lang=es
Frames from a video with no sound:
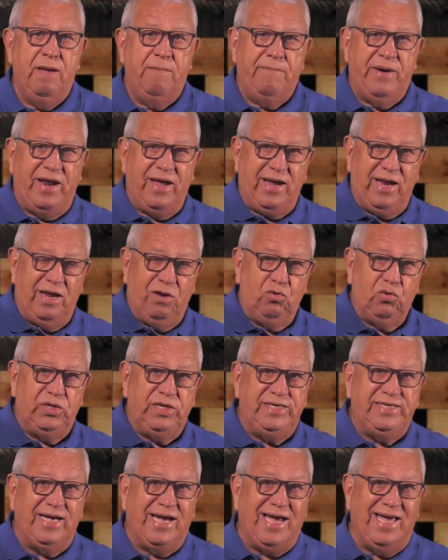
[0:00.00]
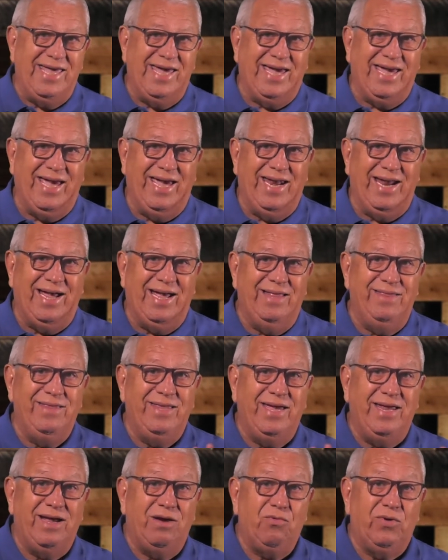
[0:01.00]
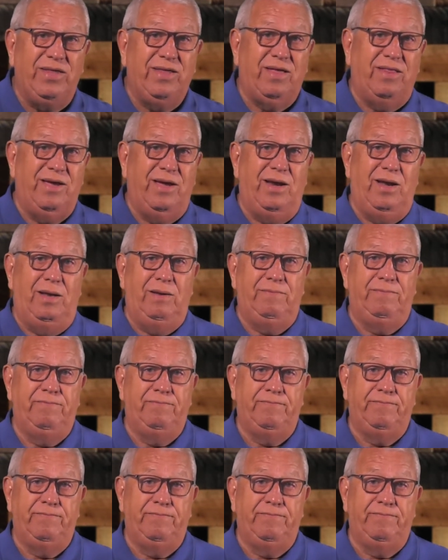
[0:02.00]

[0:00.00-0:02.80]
para que la justicia callejera diera cuenta de él.